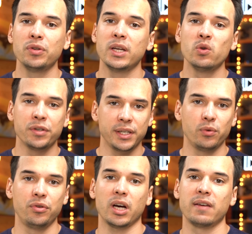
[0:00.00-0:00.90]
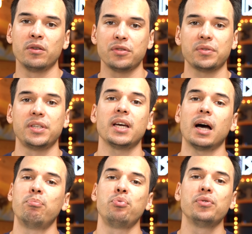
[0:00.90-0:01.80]
des nouveaux écouteurs qui viennent de sortir
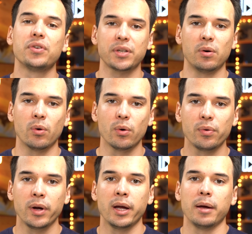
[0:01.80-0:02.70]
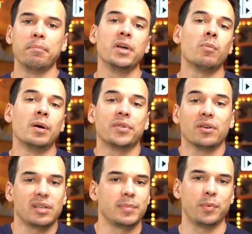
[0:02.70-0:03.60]
à plus de 200 euros, mais en même
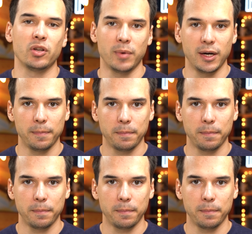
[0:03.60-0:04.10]
temps c'est un petit peu normal.